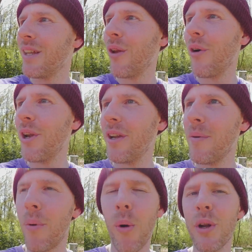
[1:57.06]
die Leute, die
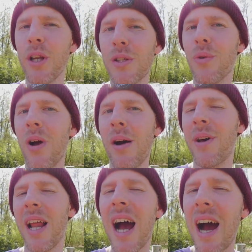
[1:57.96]
den Boden gezogen haben,
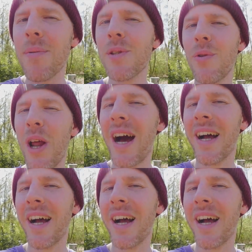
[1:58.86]
waren absolut